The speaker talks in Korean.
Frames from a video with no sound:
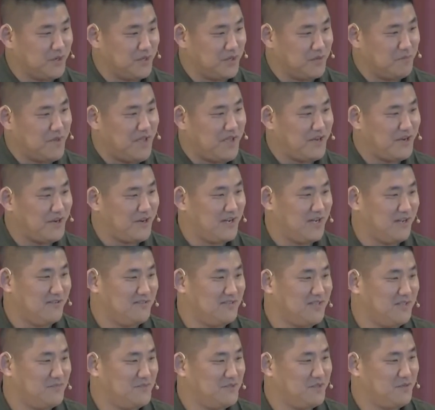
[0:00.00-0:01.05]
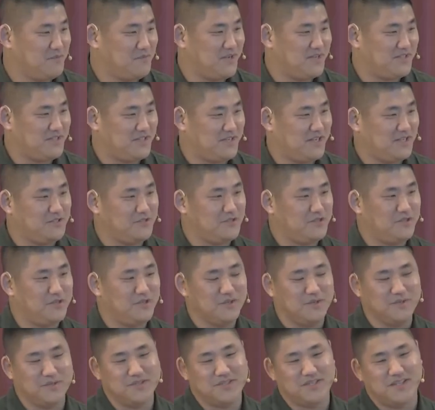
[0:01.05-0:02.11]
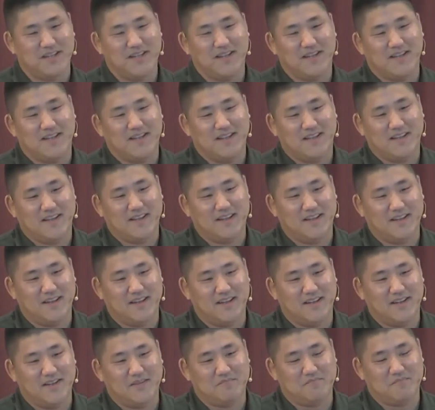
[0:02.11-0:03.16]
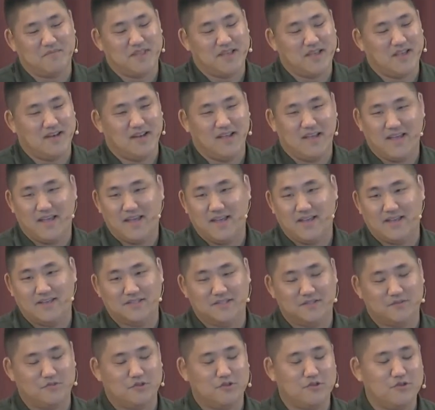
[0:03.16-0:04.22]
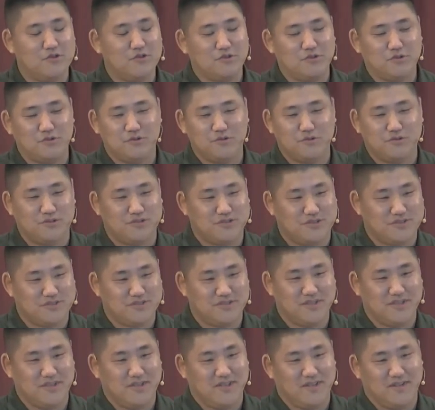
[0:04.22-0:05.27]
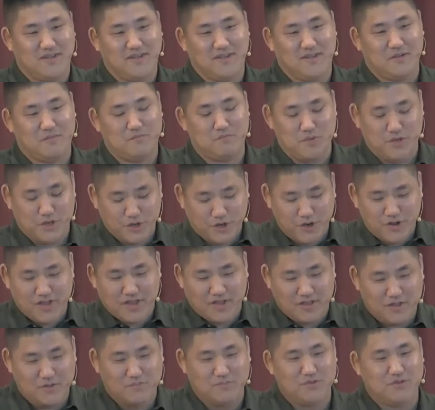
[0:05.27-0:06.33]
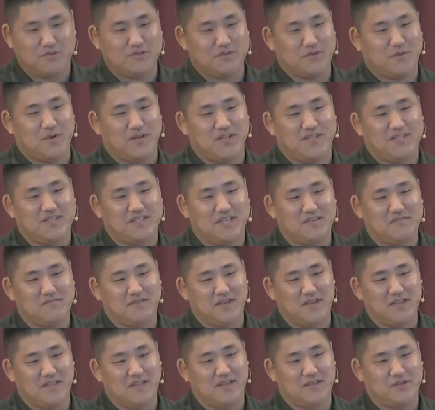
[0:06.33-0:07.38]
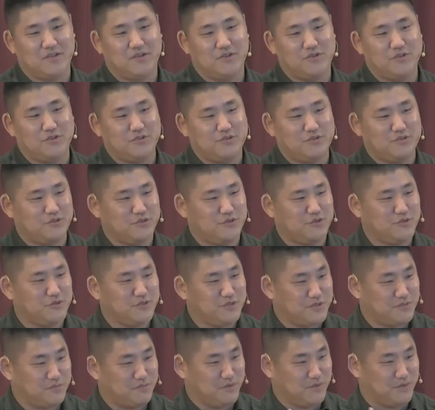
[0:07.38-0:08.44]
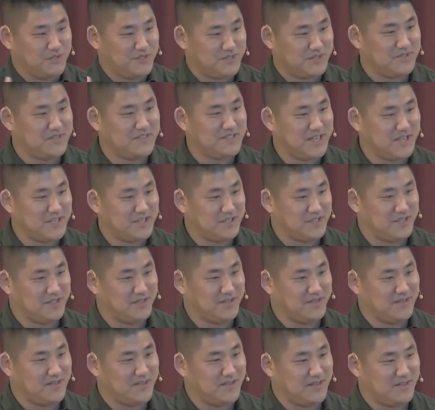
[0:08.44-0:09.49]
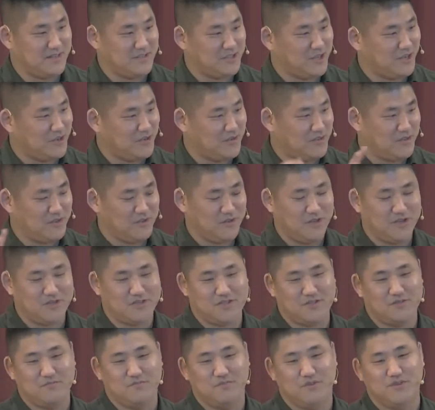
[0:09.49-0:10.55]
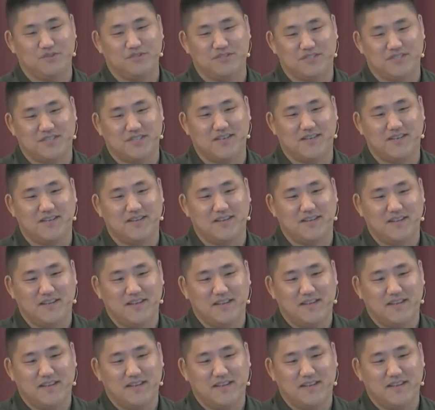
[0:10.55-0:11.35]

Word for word: 제가 지난 6월에 그랜 래피츠의 칼빈 대학에 갔을 때 거기에 아주 큰 신학 서적 어, 서점에 어, 각원하는데